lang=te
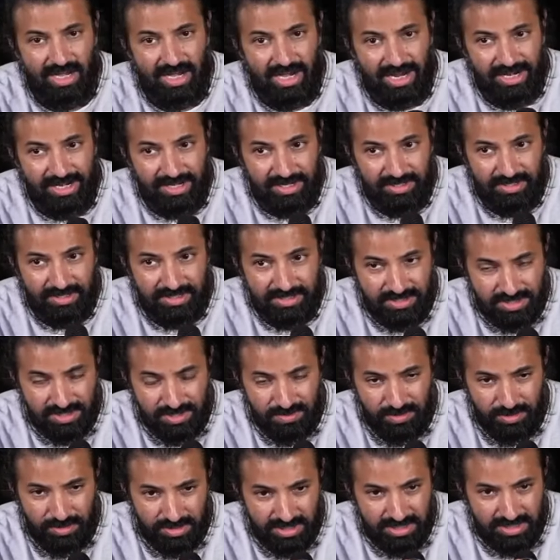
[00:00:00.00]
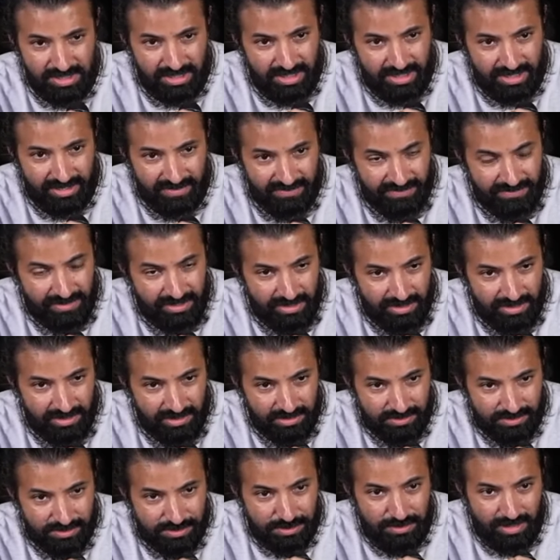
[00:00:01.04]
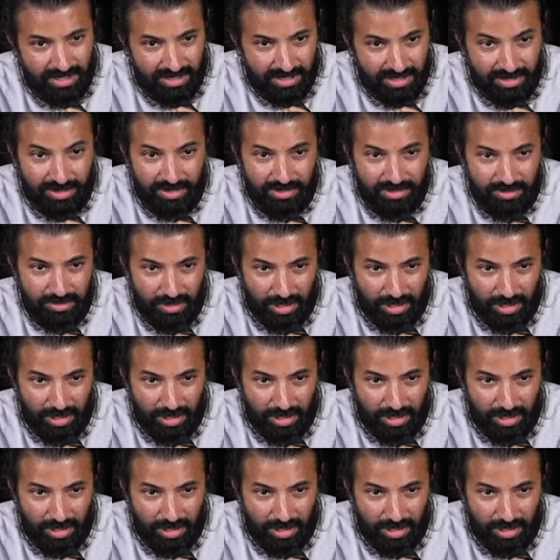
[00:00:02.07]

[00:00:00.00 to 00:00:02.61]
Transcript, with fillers: అంటే డిస్ట్రిబ్యూషన్ కి డెఫినెట్లీ చూడాలండి